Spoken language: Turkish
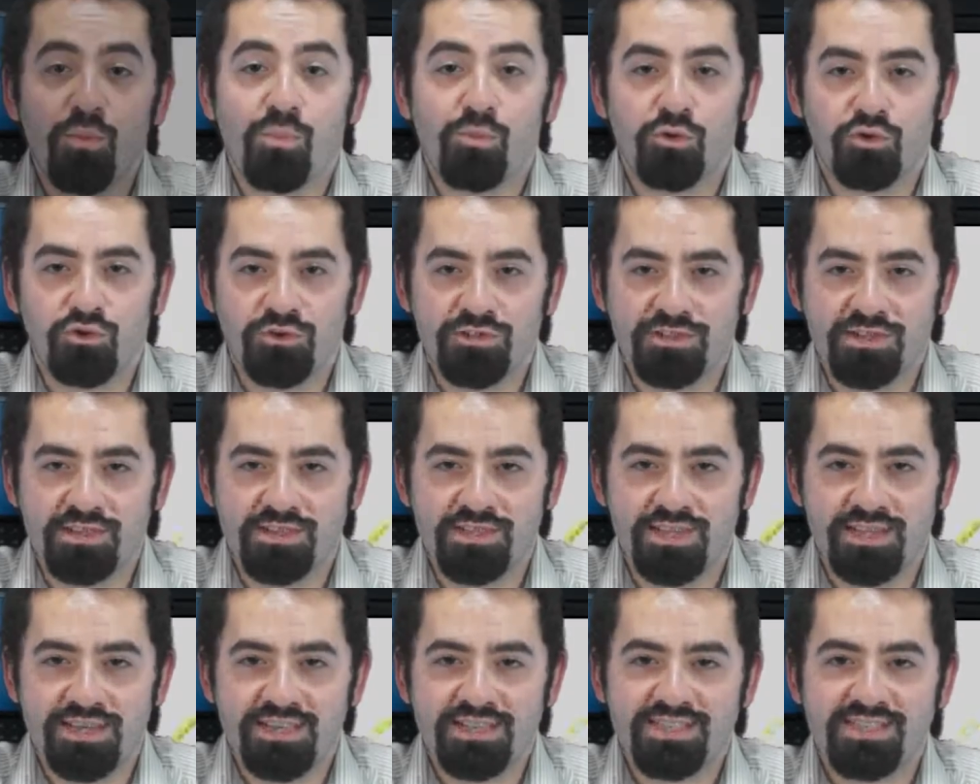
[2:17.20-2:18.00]
Bugün
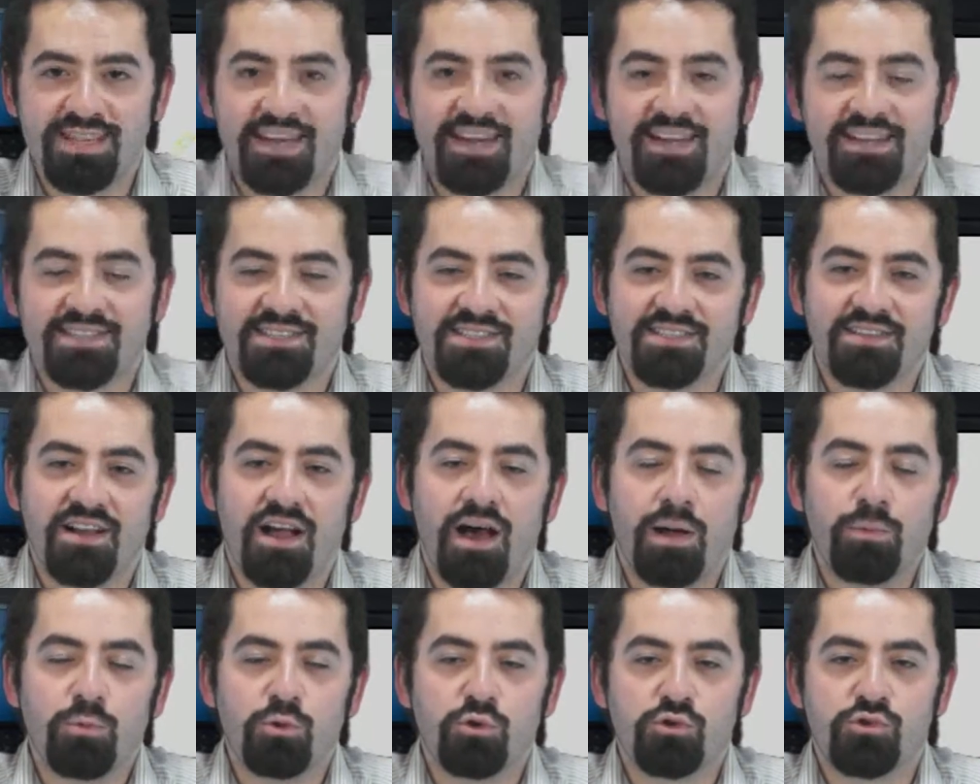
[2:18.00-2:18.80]
sizlere Sennheiser
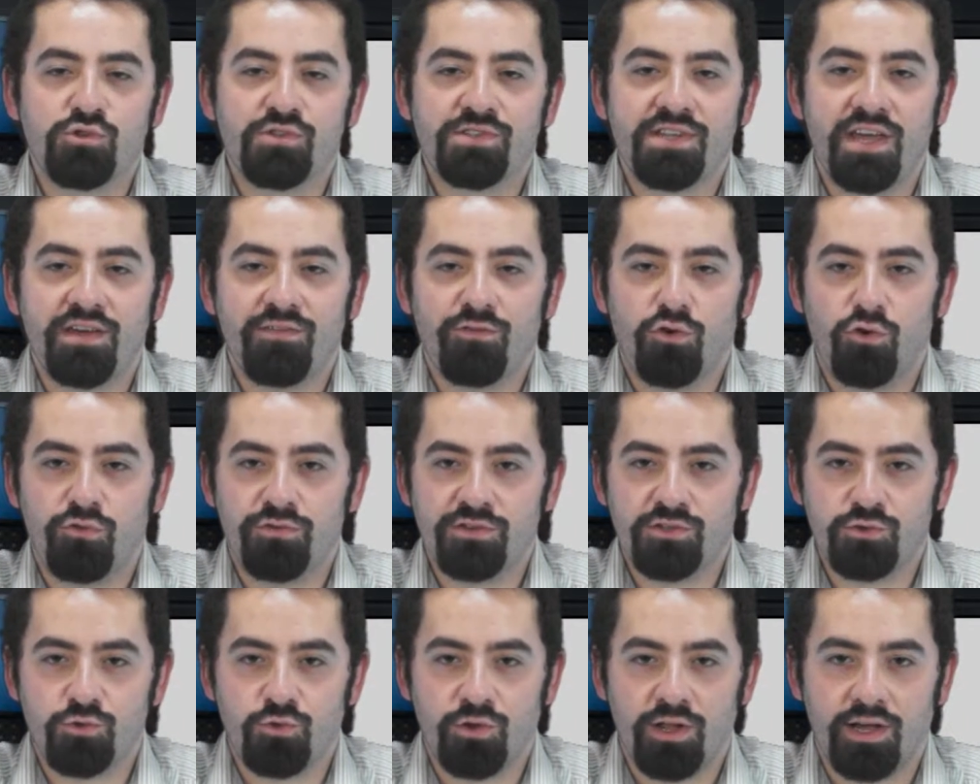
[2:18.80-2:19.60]
kablosuz dev
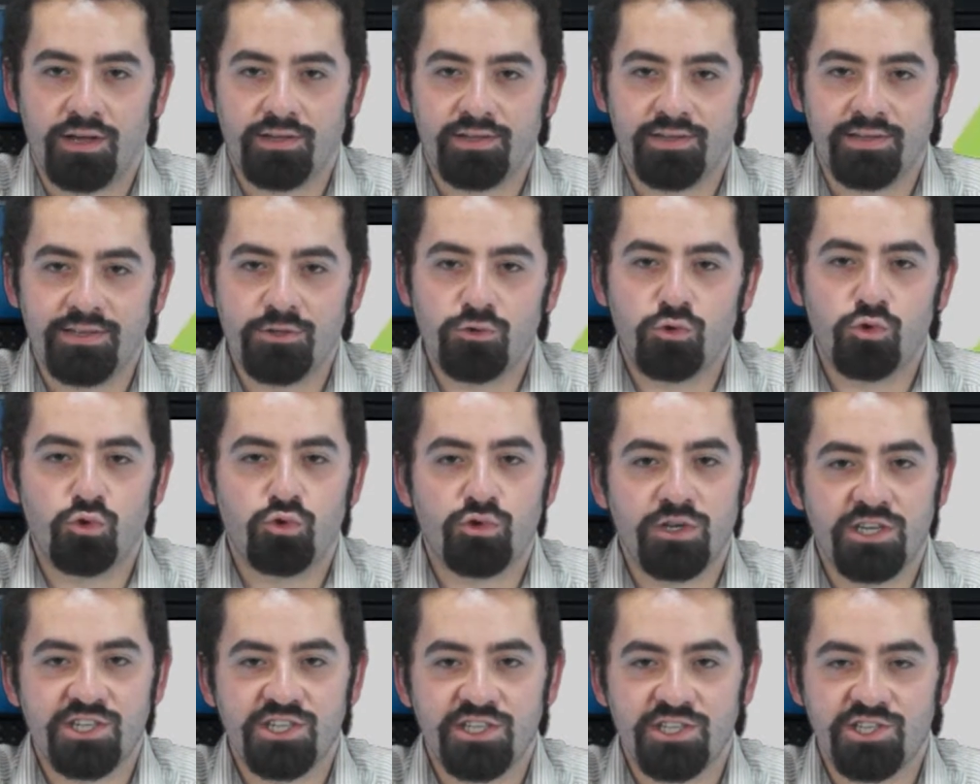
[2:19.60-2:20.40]
ofis kulaklığının
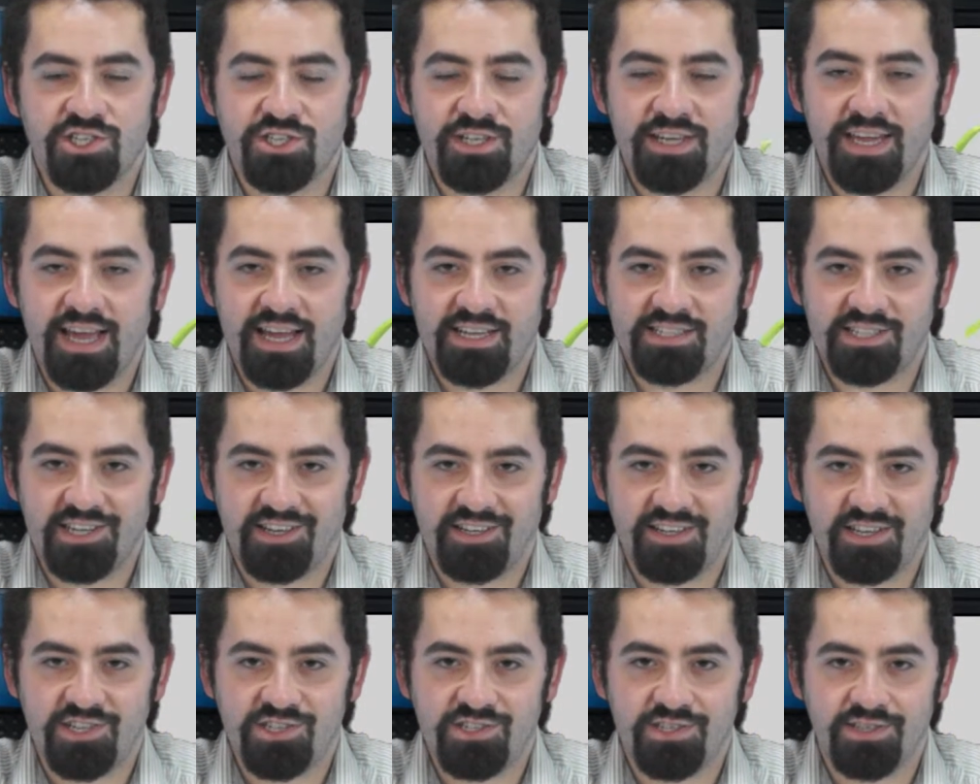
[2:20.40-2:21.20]
kutu açılışını
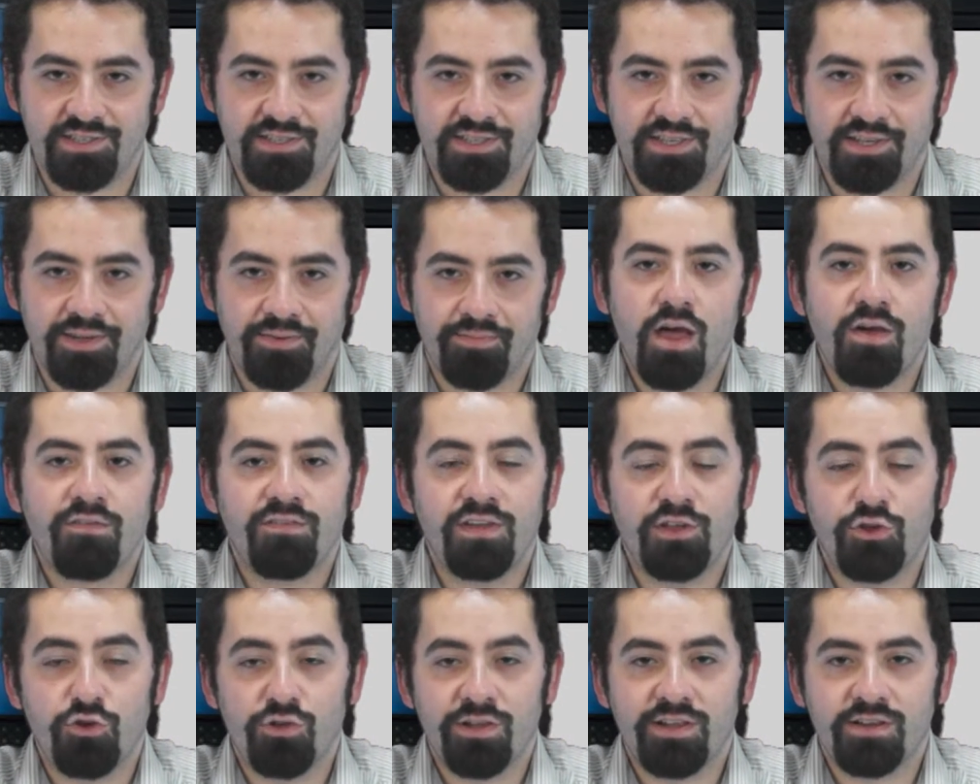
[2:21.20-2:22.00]
gerçekleştirdik.
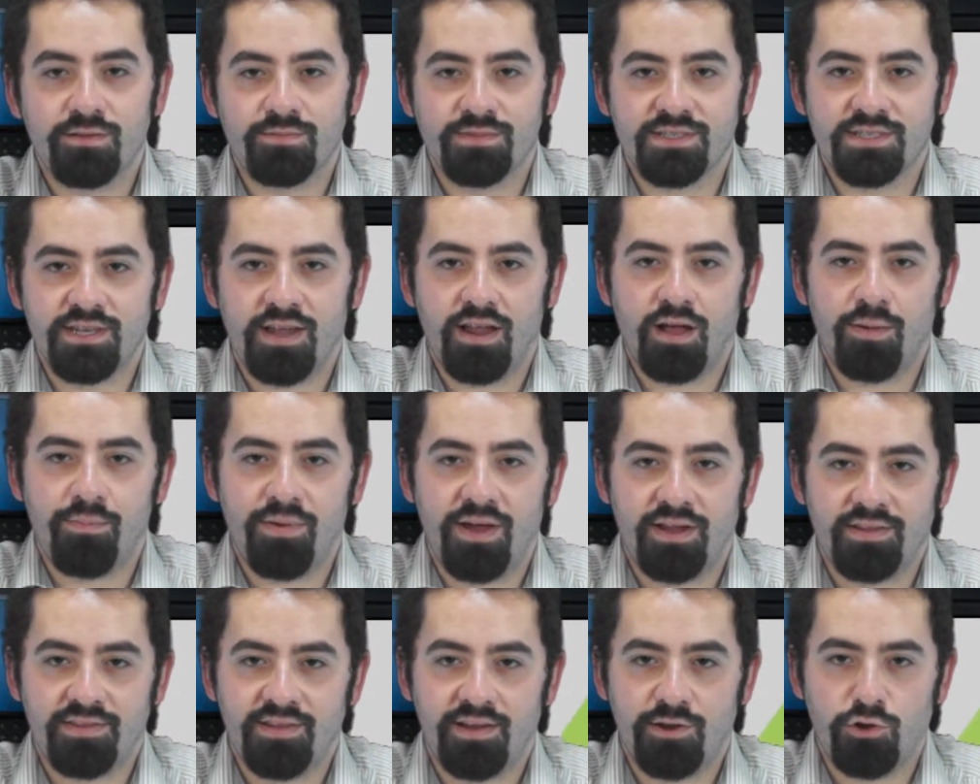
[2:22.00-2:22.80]
Videolarımızdan
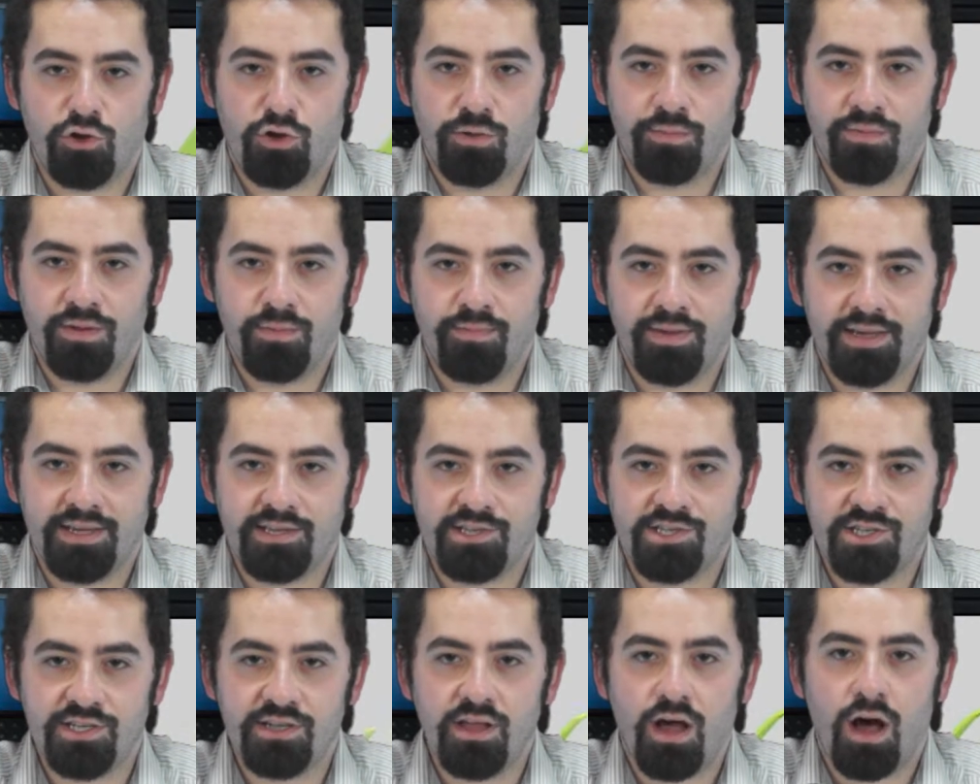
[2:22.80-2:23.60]
haberdar olabilmek
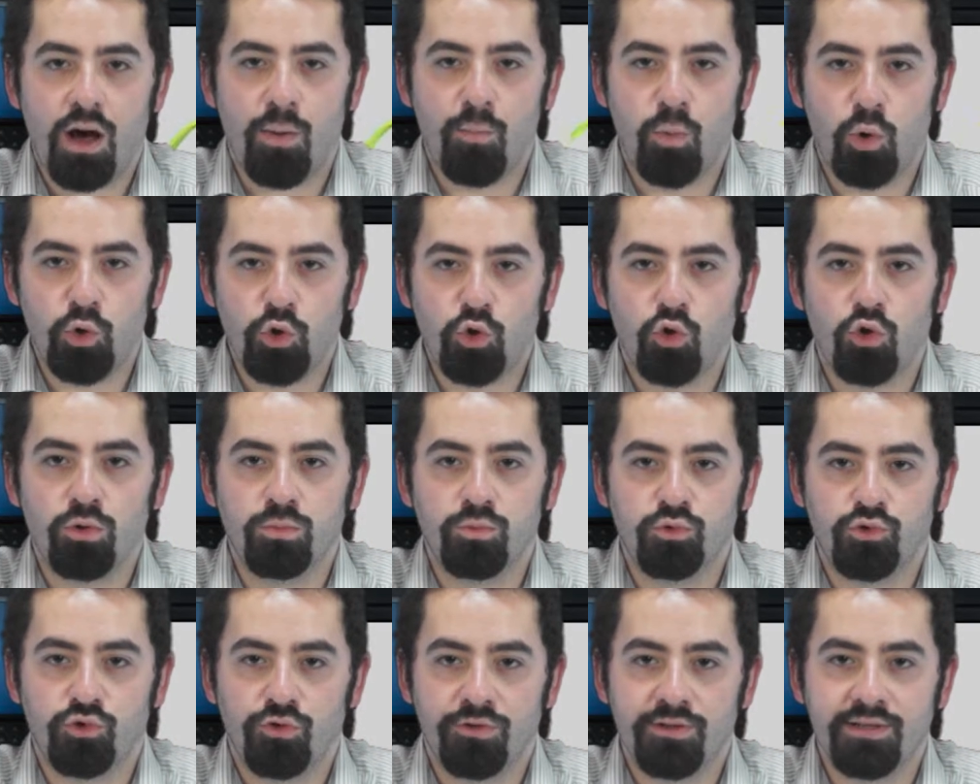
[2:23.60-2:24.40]
için abone
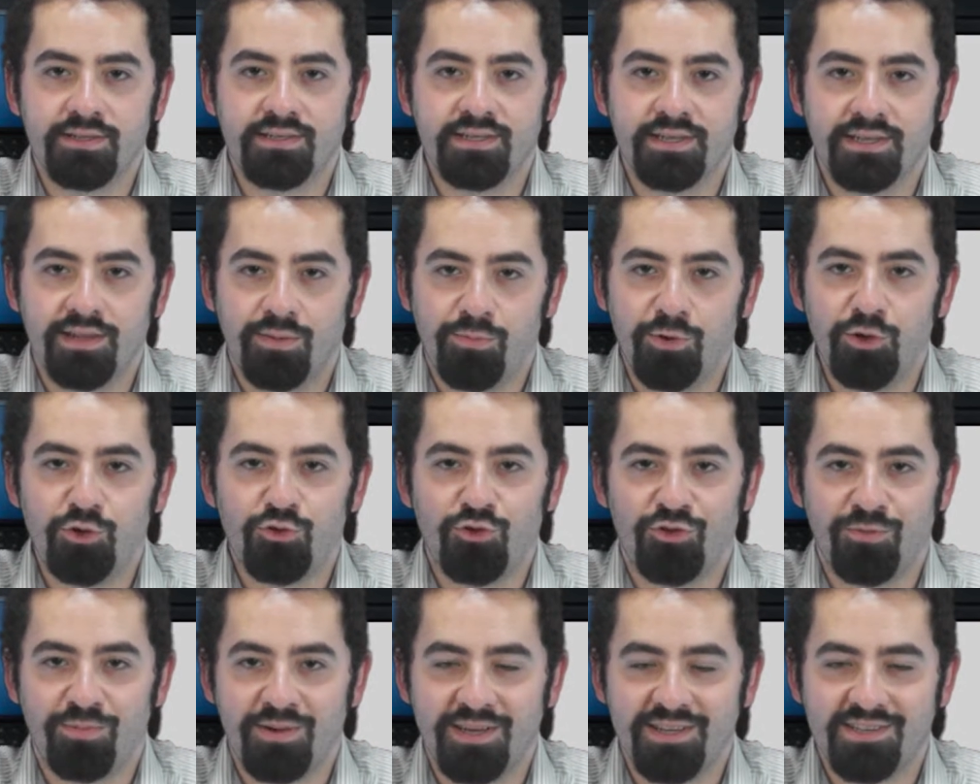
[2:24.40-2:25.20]
ol butonuna tıklamayı
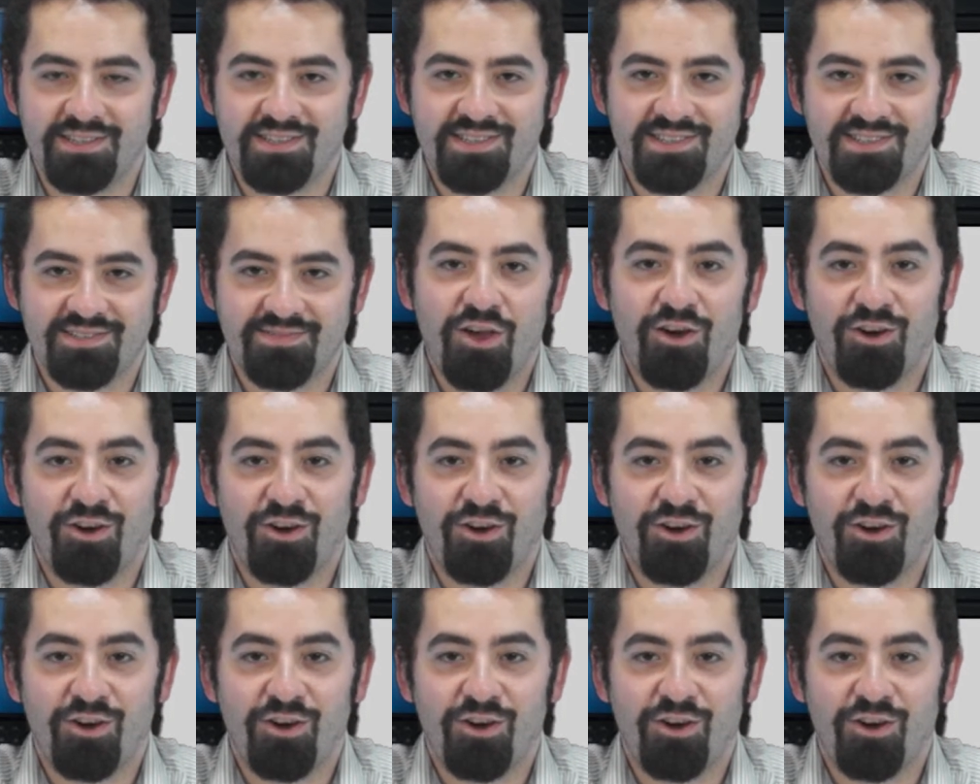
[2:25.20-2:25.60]
unutmayınız.